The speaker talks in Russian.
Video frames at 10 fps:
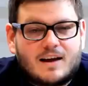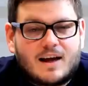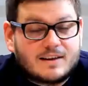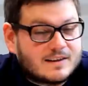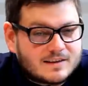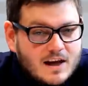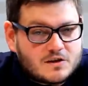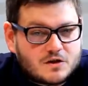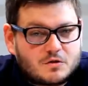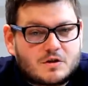Это
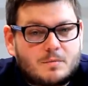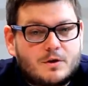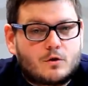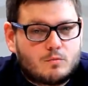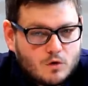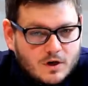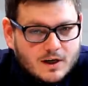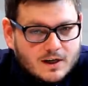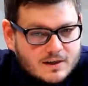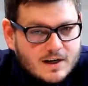значит, что теперь любой
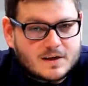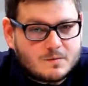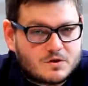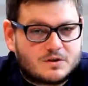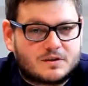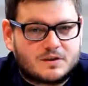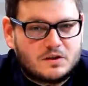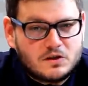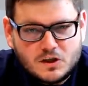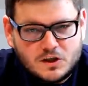горожанин может
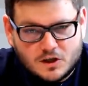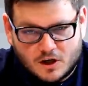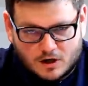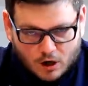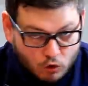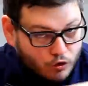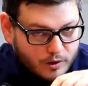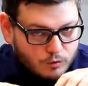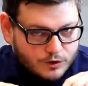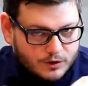сгенерить
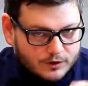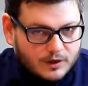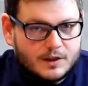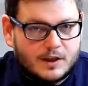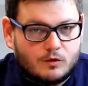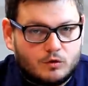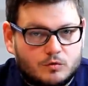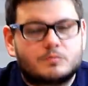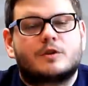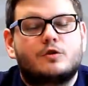какую-нибудь
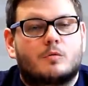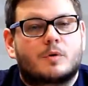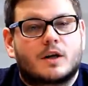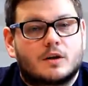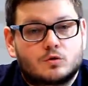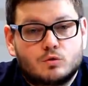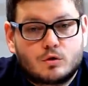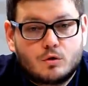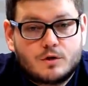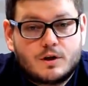инициативу, за нее
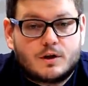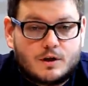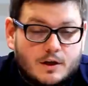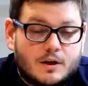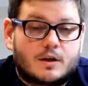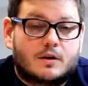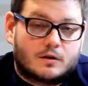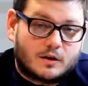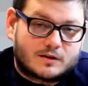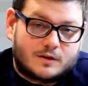проголосуют люди, и
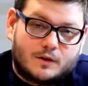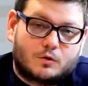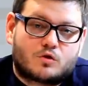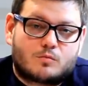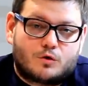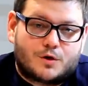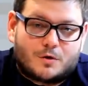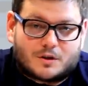горсовет должен будет ее